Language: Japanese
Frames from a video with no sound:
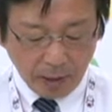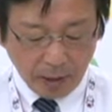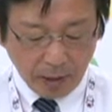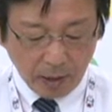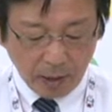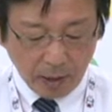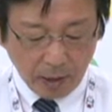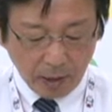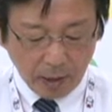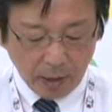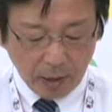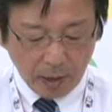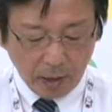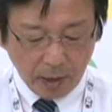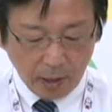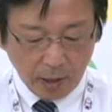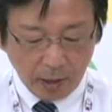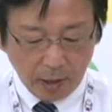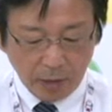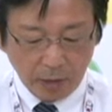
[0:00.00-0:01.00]

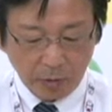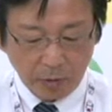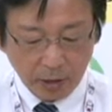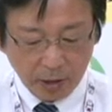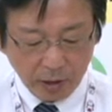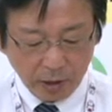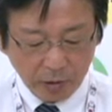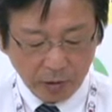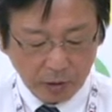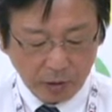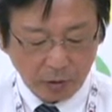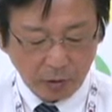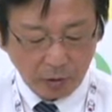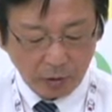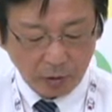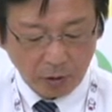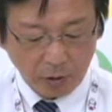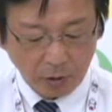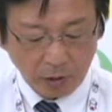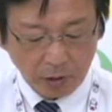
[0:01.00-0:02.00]
えー、皆さんの資
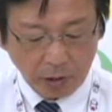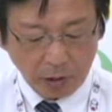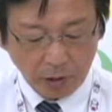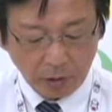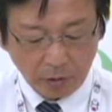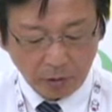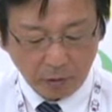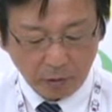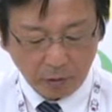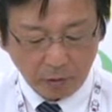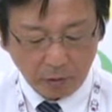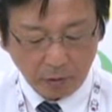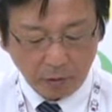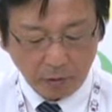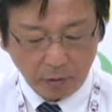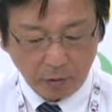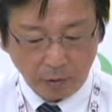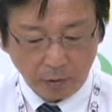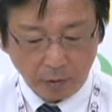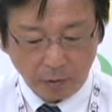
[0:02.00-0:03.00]
料にあの
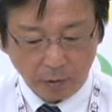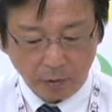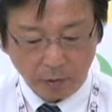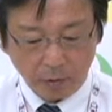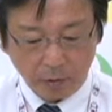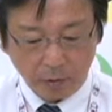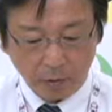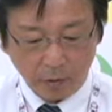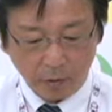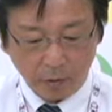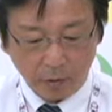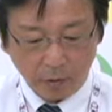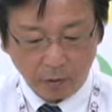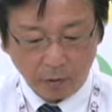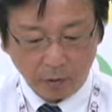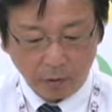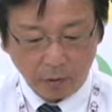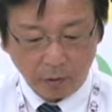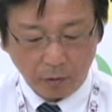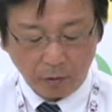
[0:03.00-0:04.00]
お
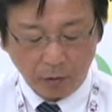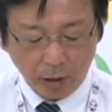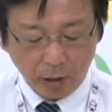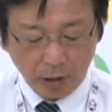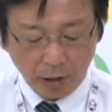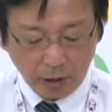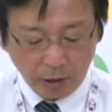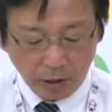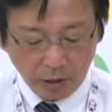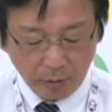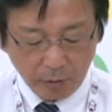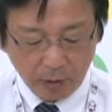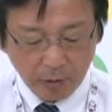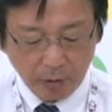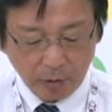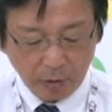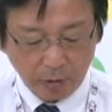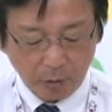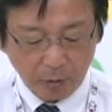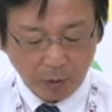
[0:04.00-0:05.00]
分けしてありま
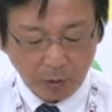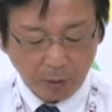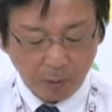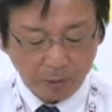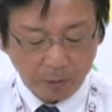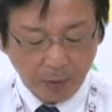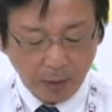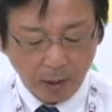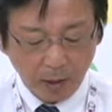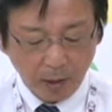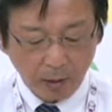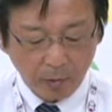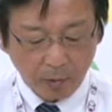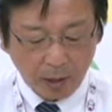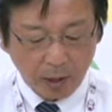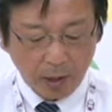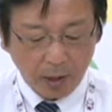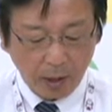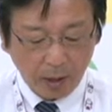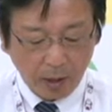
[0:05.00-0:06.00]
すけれども、
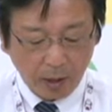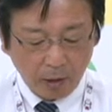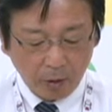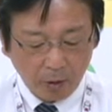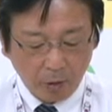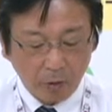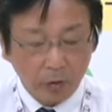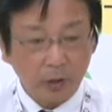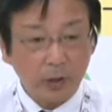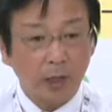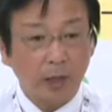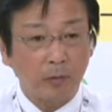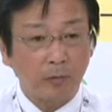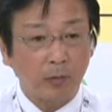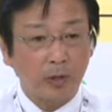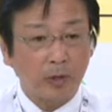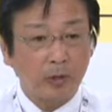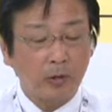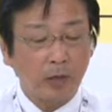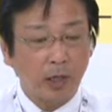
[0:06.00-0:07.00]
まあ、大きな
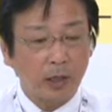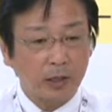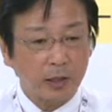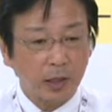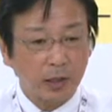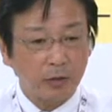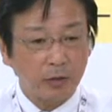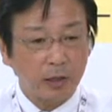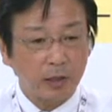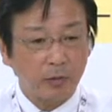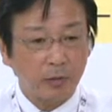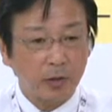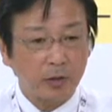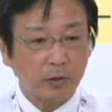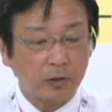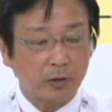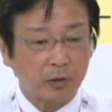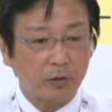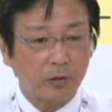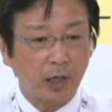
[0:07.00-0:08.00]
3つの柱としま
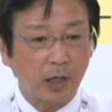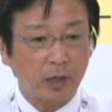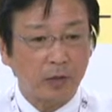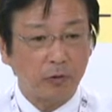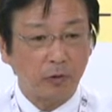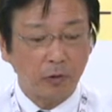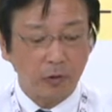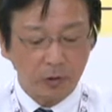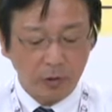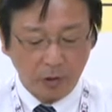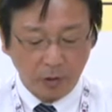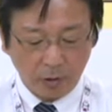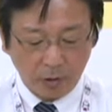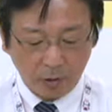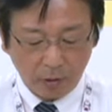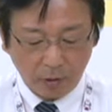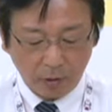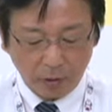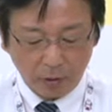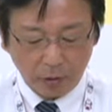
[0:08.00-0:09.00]
すと従来通り
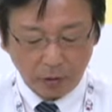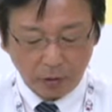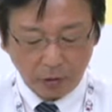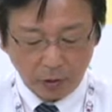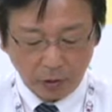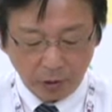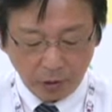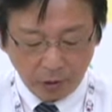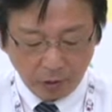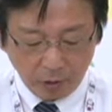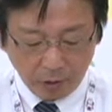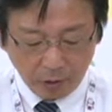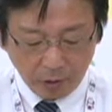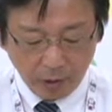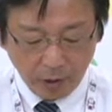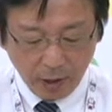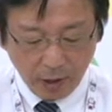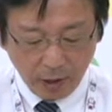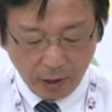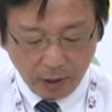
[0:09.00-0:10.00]
の追
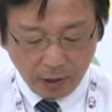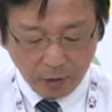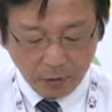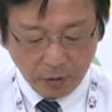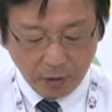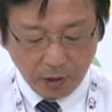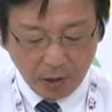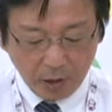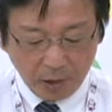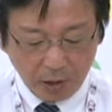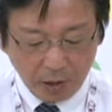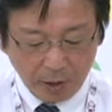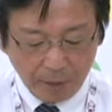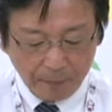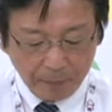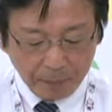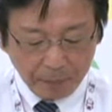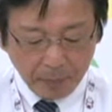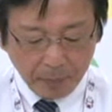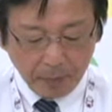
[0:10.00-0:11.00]
悼それか
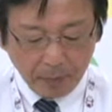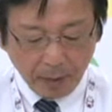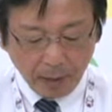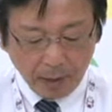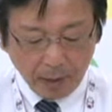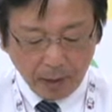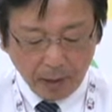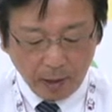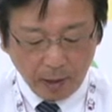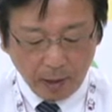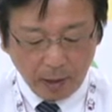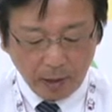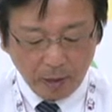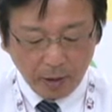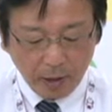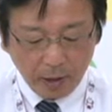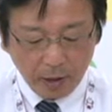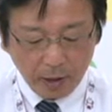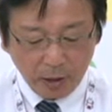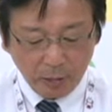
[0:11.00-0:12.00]
ら、えー、
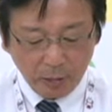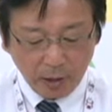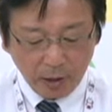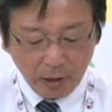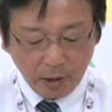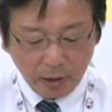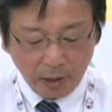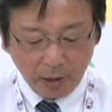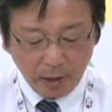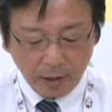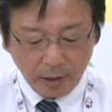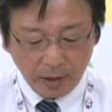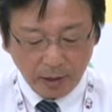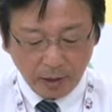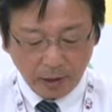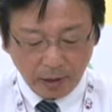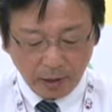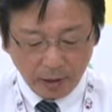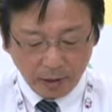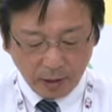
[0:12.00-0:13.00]
岩田市民に対し
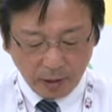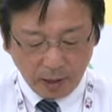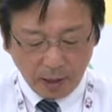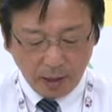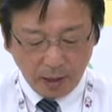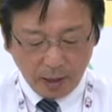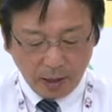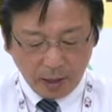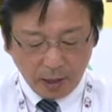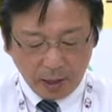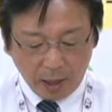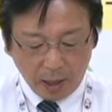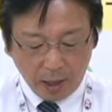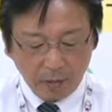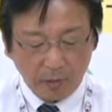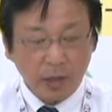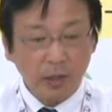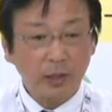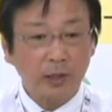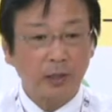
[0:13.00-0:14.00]
てですね
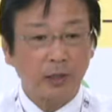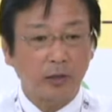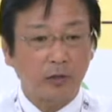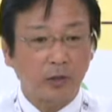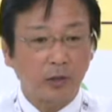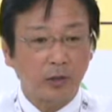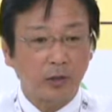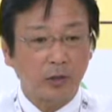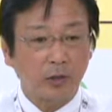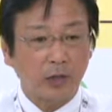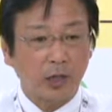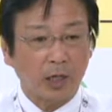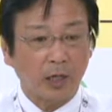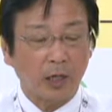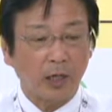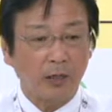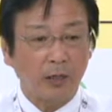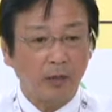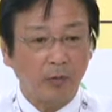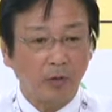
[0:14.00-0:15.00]
平和意識の若
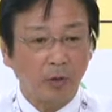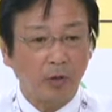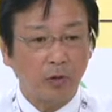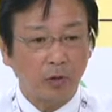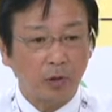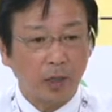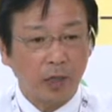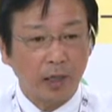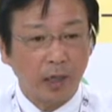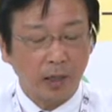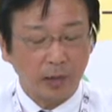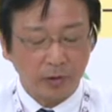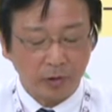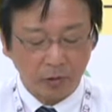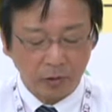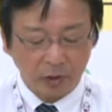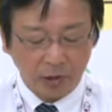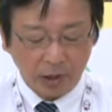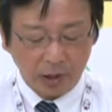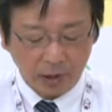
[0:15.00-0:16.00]
干でも啓
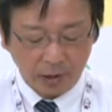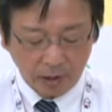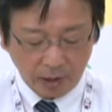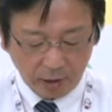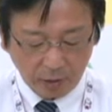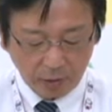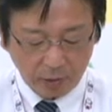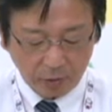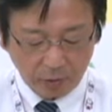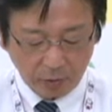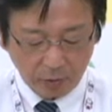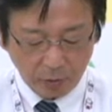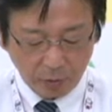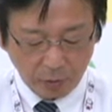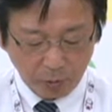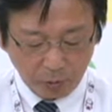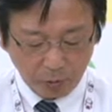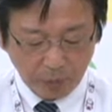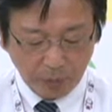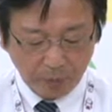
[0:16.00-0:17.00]
発をしていきたいという
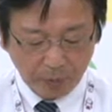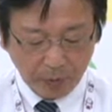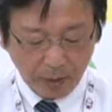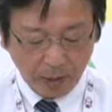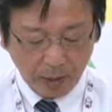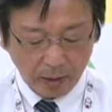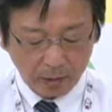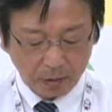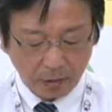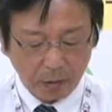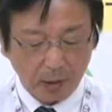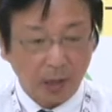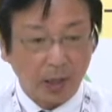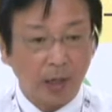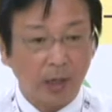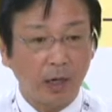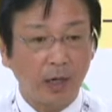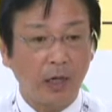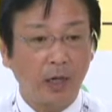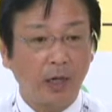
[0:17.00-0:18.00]
部分それ
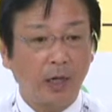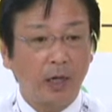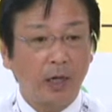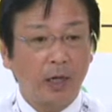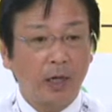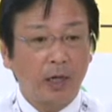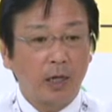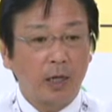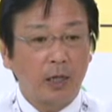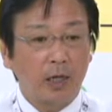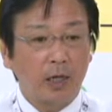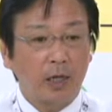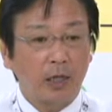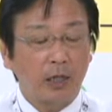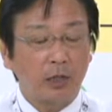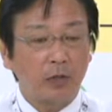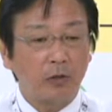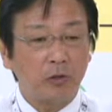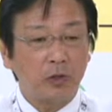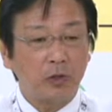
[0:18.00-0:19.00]
から
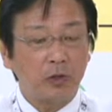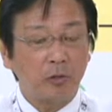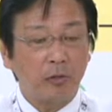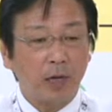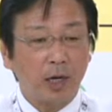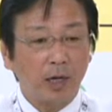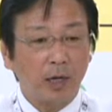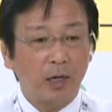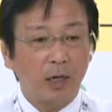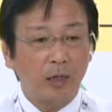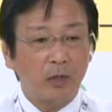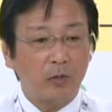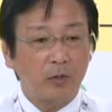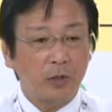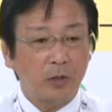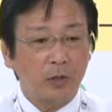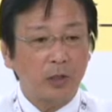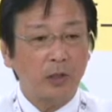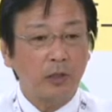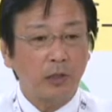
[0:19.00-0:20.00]
え広島
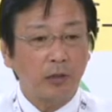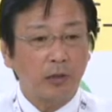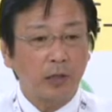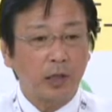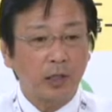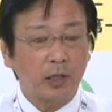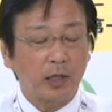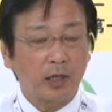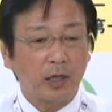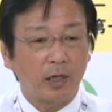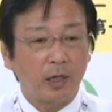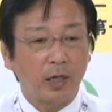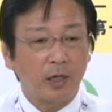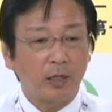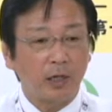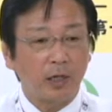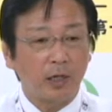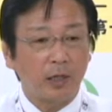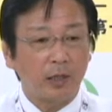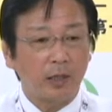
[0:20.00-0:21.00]
の事業が展
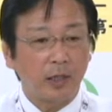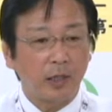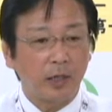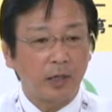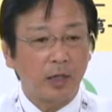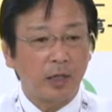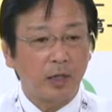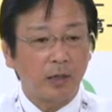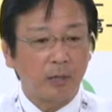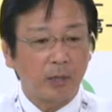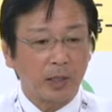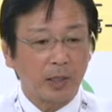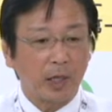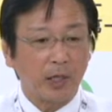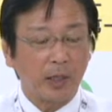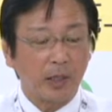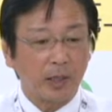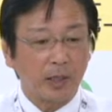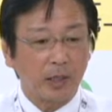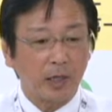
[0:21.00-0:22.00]
開されて、まあ、
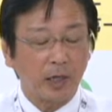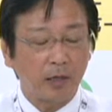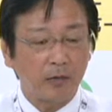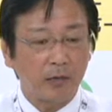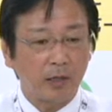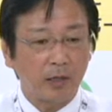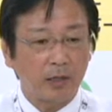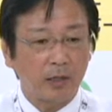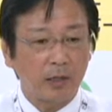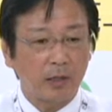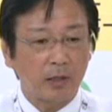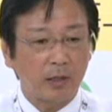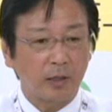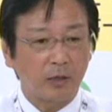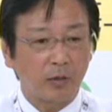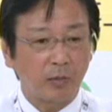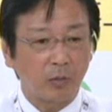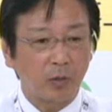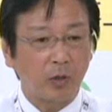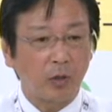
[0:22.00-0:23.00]
何年かなるわけですけ
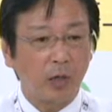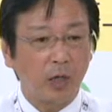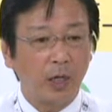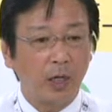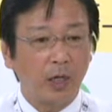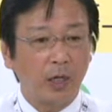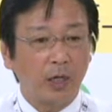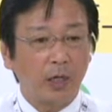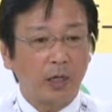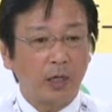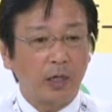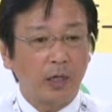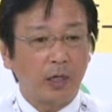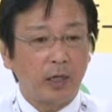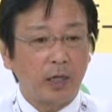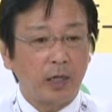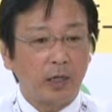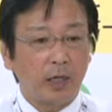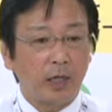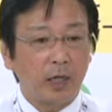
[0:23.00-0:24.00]
れども、
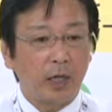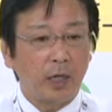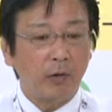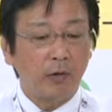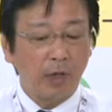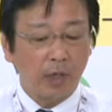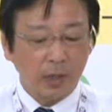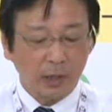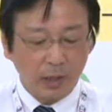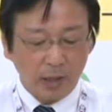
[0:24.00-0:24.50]
えー、平和